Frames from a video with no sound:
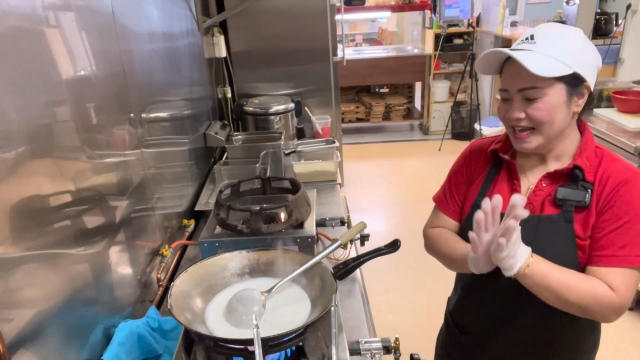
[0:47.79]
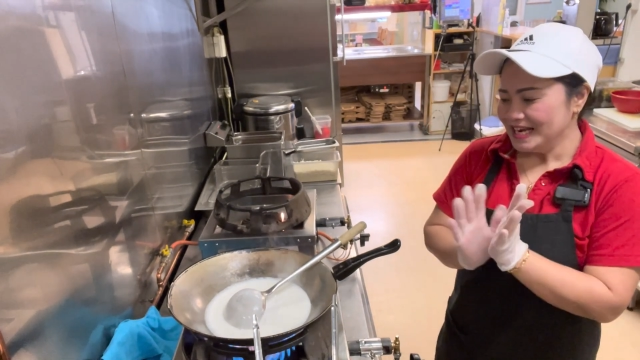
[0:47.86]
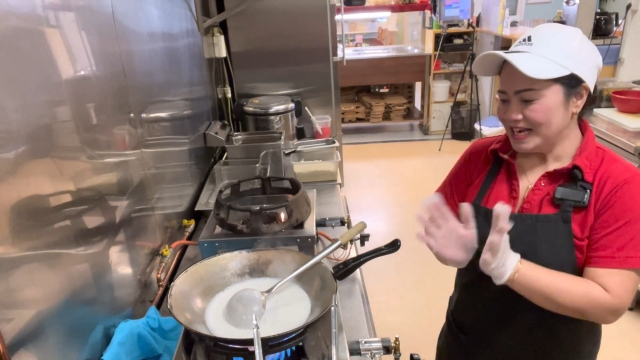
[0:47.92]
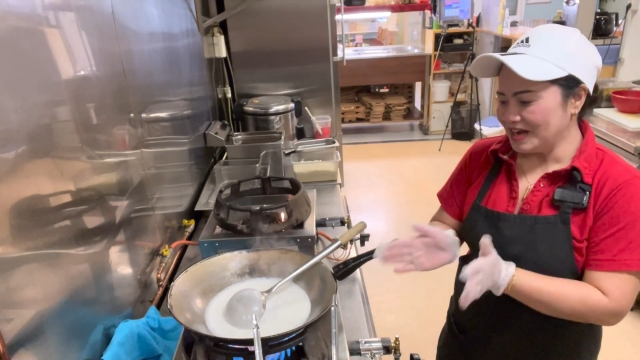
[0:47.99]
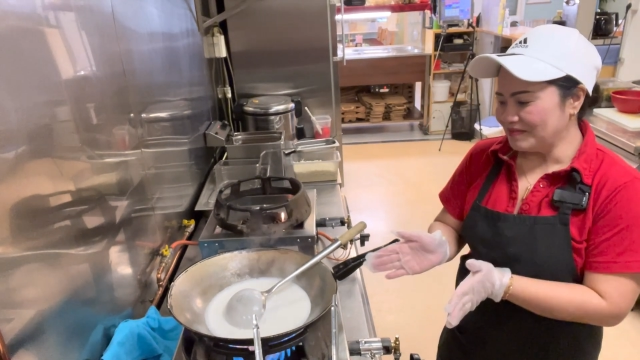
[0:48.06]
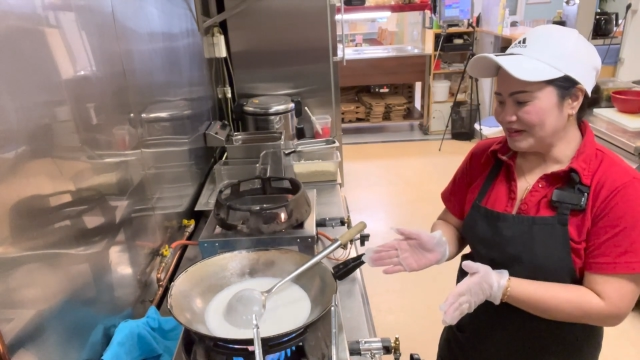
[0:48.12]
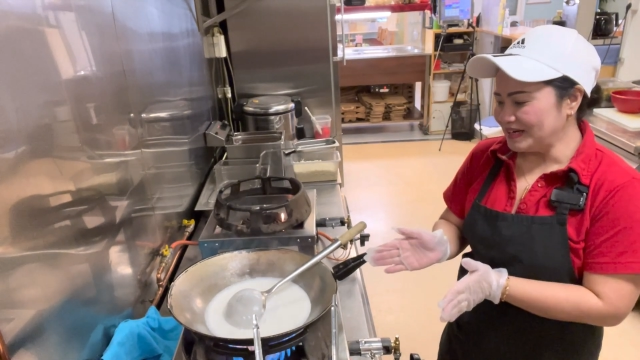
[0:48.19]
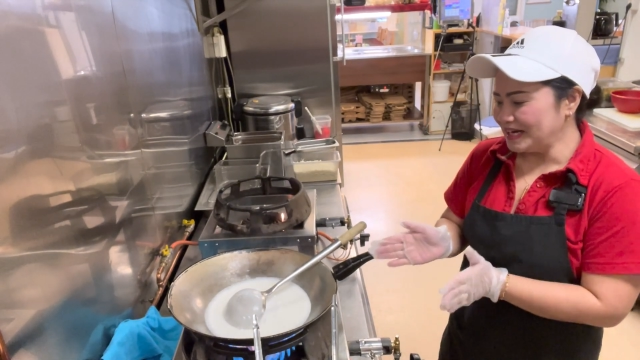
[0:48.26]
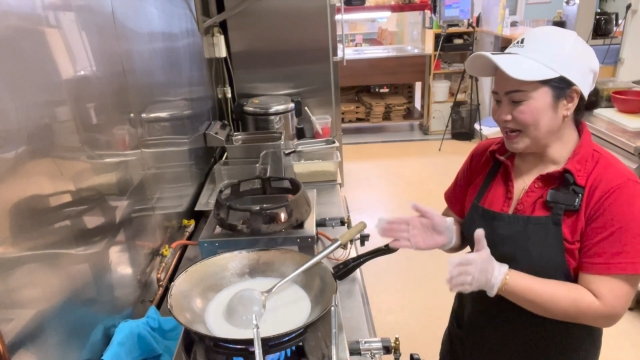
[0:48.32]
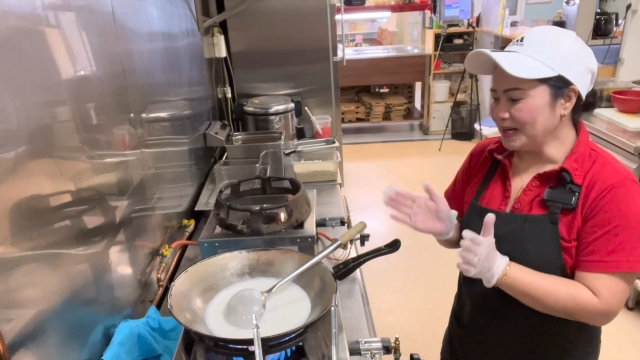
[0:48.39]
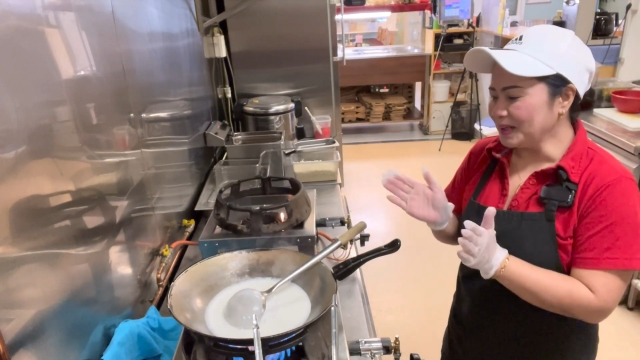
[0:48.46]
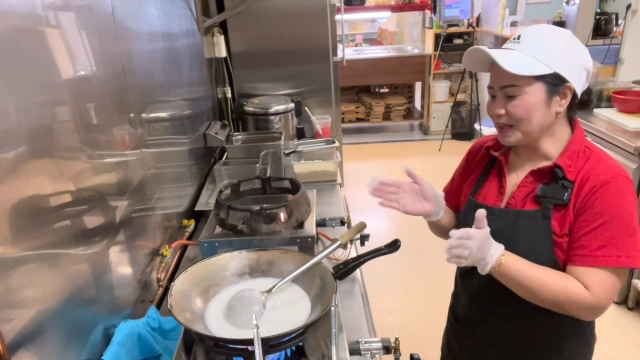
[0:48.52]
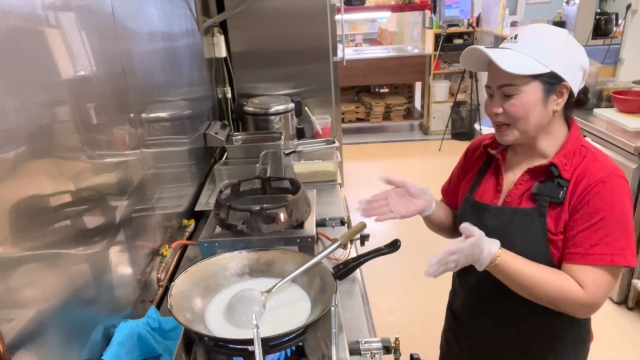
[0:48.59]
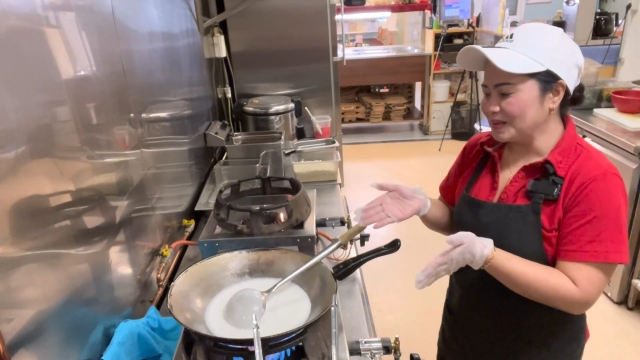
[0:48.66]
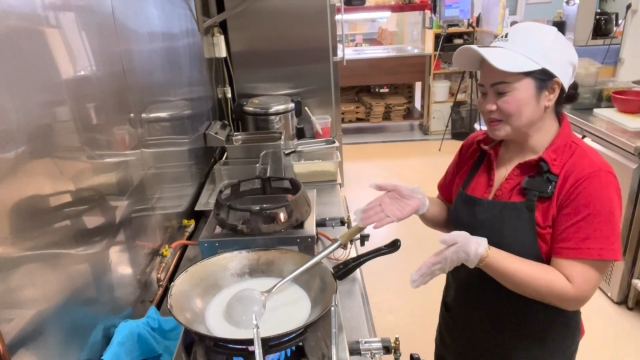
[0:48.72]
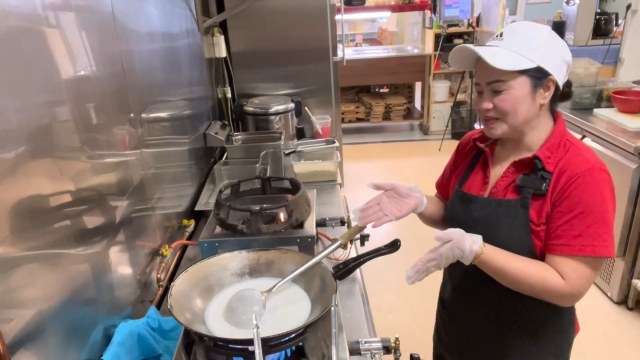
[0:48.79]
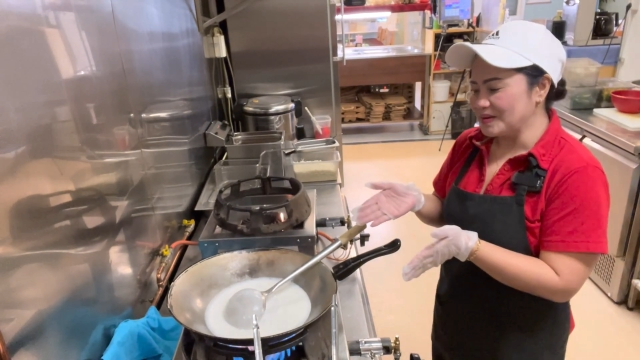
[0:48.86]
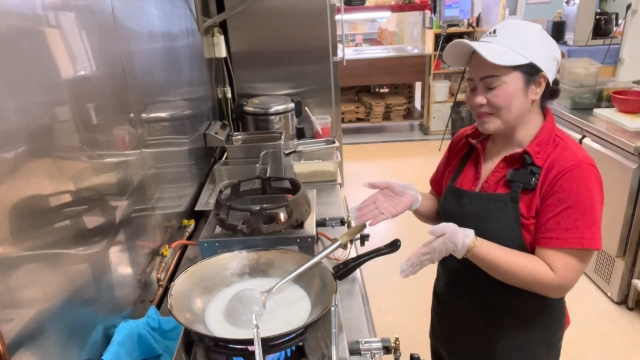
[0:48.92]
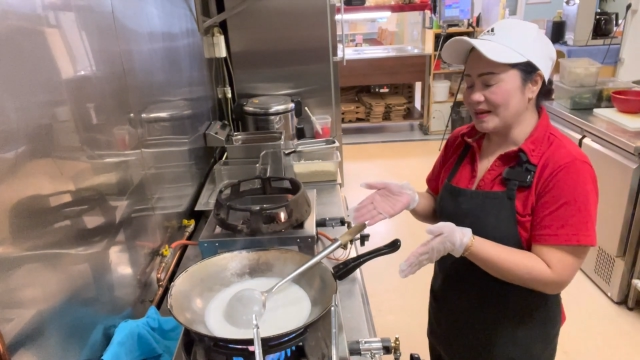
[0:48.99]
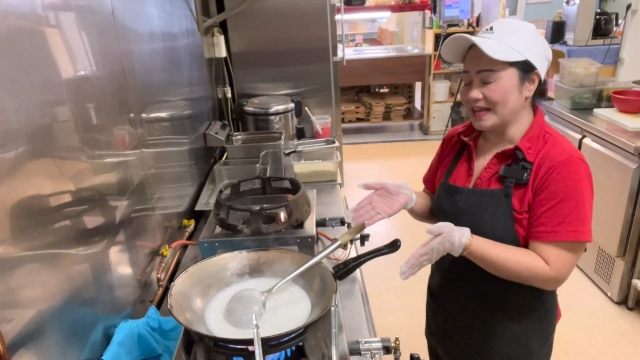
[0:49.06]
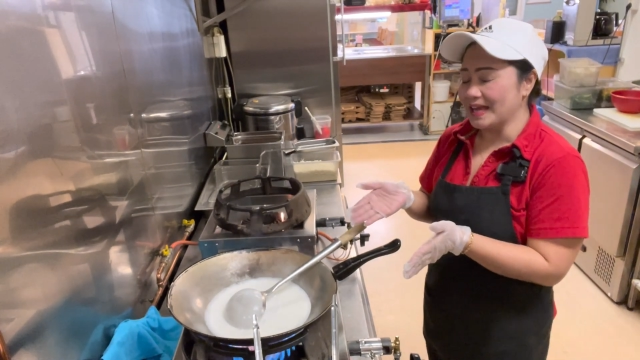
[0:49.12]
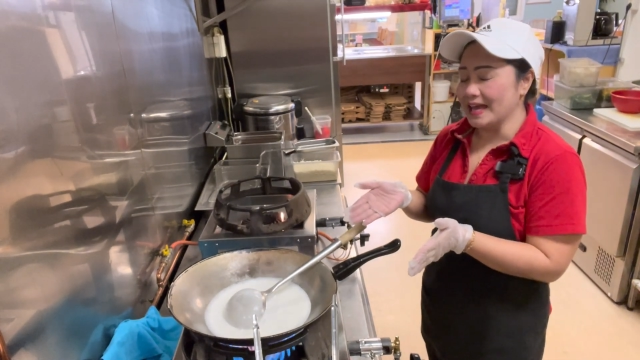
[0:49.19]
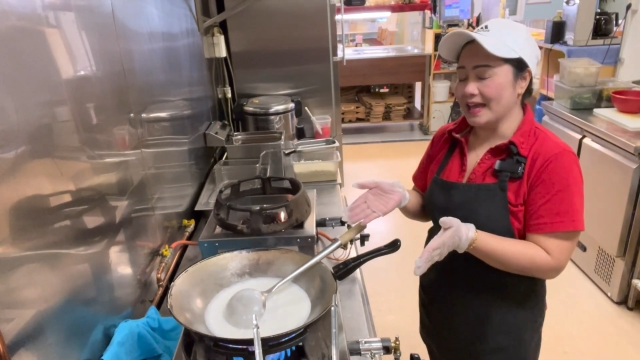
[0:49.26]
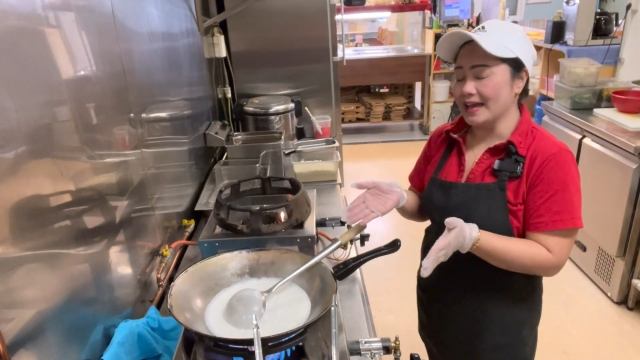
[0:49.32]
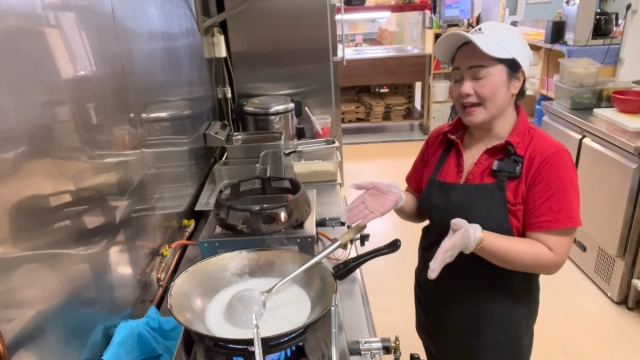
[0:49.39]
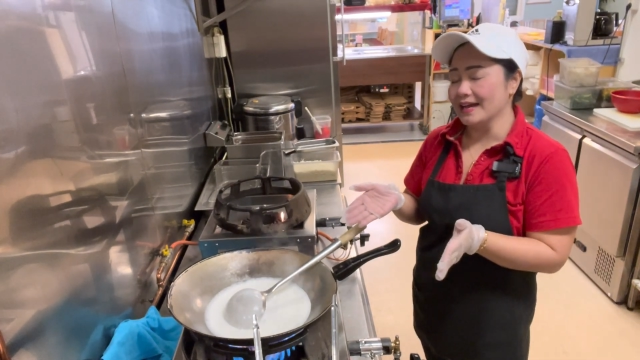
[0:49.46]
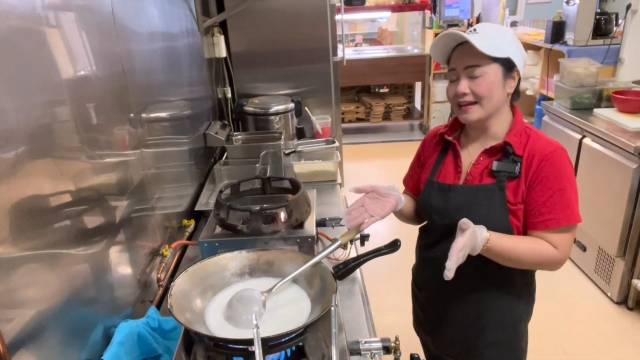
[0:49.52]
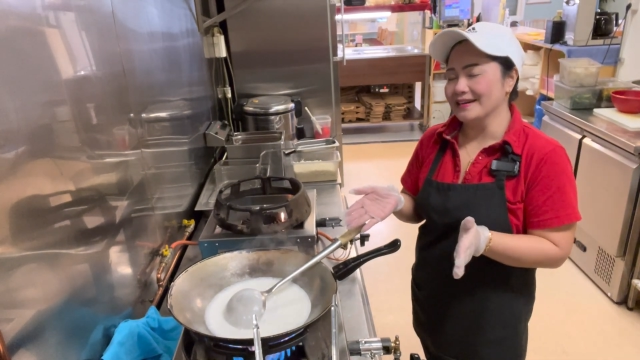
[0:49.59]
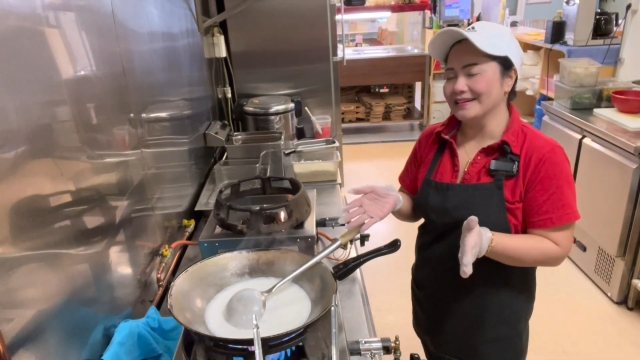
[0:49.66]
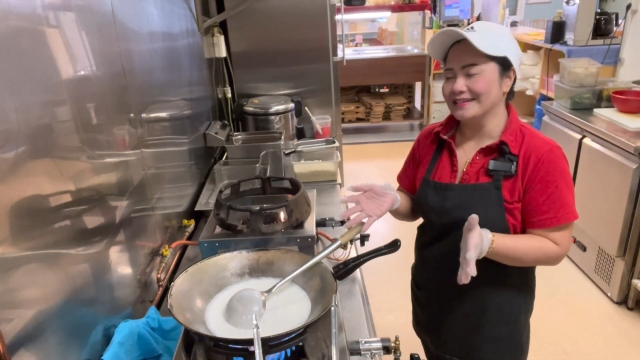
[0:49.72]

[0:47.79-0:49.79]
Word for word: เดี๋ยววันนี้เราจะมาแกง